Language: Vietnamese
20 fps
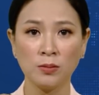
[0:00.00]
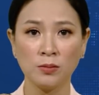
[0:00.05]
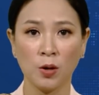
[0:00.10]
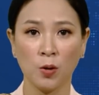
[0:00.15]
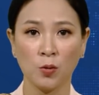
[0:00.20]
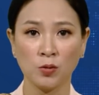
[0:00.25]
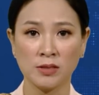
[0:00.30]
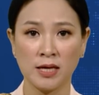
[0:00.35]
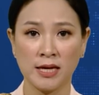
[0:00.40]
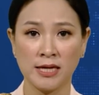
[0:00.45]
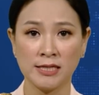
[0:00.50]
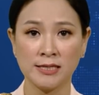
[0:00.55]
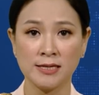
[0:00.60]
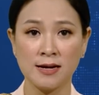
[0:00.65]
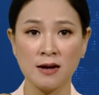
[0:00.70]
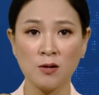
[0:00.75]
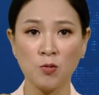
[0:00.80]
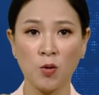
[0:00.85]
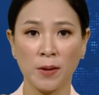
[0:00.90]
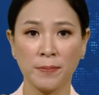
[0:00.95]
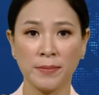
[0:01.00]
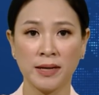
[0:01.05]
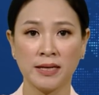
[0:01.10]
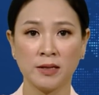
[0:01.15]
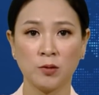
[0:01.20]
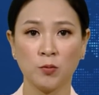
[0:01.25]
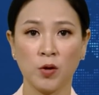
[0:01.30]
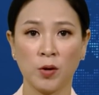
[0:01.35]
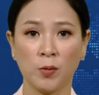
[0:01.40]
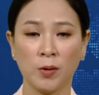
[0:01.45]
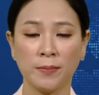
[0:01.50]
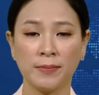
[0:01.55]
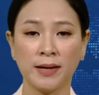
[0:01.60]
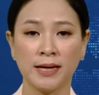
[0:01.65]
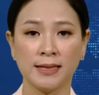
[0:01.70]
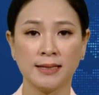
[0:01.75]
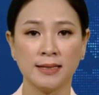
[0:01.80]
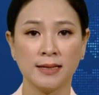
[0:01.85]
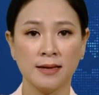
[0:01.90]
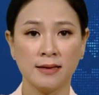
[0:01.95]
ngụ thị trấn Hòa Bình, huyện Hòa
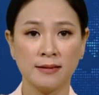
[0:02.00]
Bình,